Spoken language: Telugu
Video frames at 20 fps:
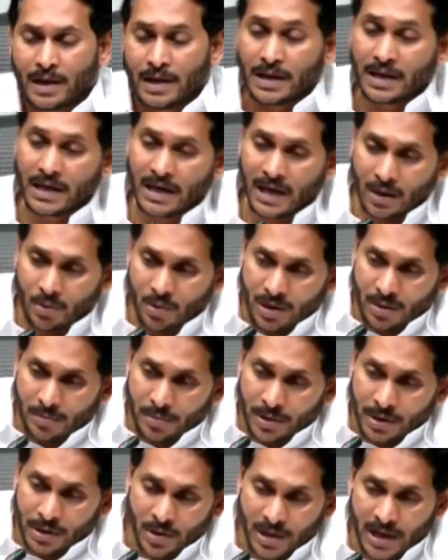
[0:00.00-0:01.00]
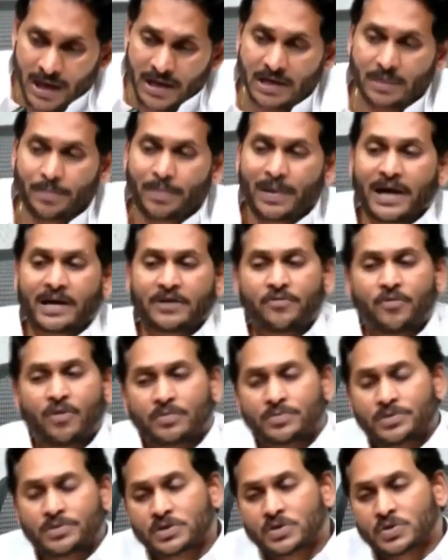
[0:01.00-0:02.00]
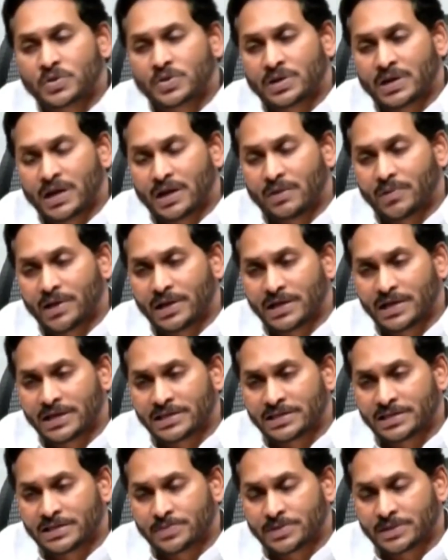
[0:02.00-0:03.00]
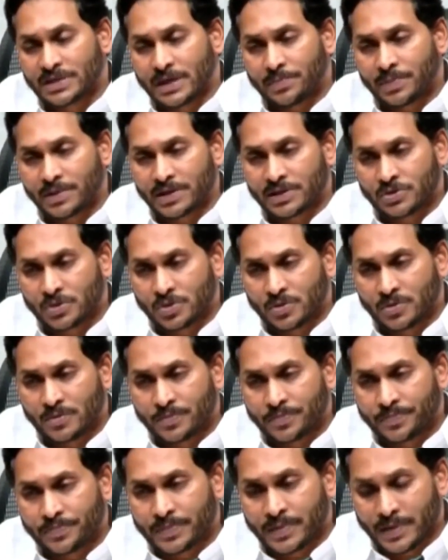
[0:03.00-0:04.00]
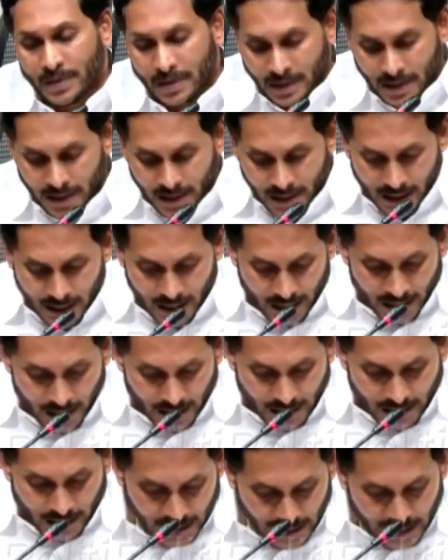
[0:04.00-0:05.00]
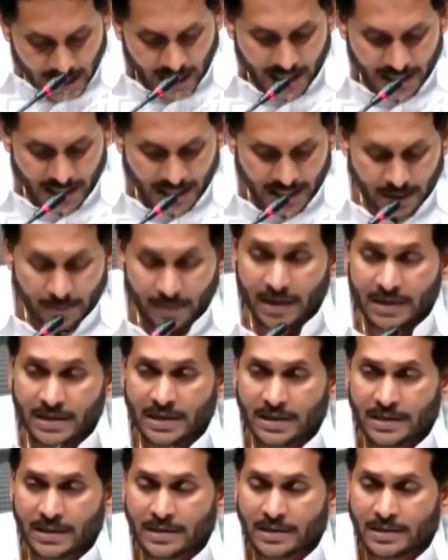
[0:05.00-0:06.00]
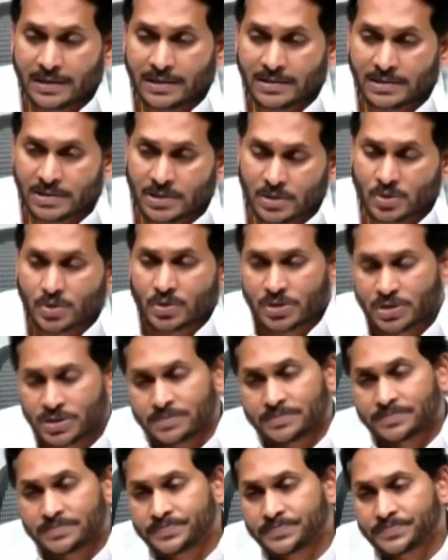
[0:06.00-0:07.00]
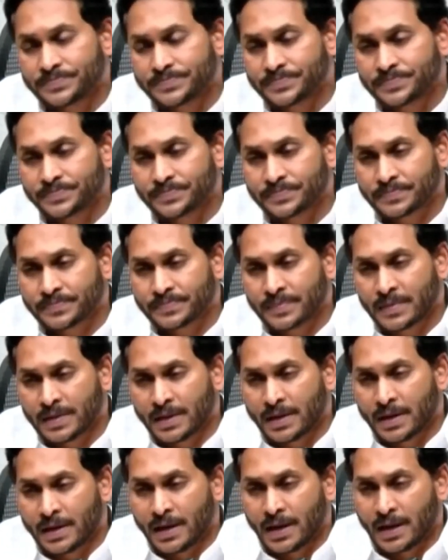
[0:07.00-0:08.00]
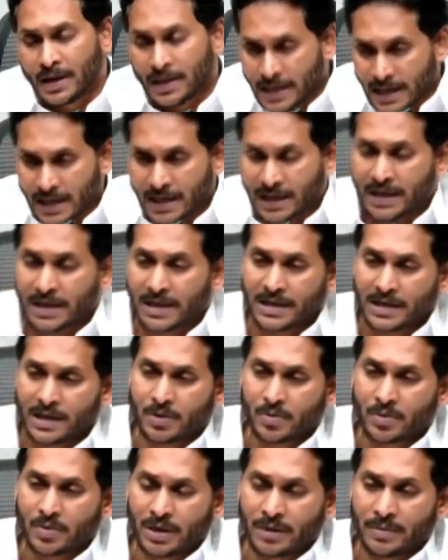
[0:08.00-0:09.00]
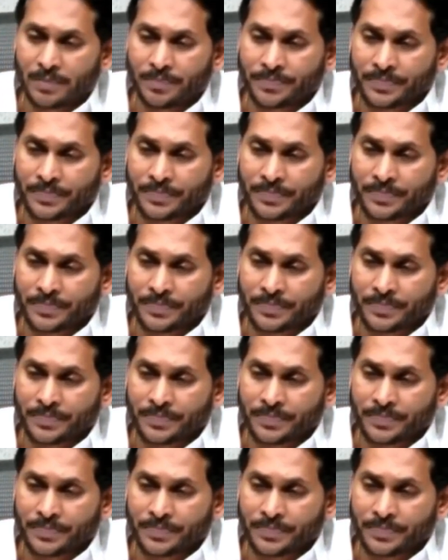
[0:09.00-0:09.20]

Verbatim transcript: ఇంకా ఒక మెరుగైన ప్లాట్ఫామ్ తీసుకుని రావాలి అని చెప్పి తపనతో ఈ కార్యక్రమాన్ని తీసుకొచ్చాం ఎక్కడైనా కూడా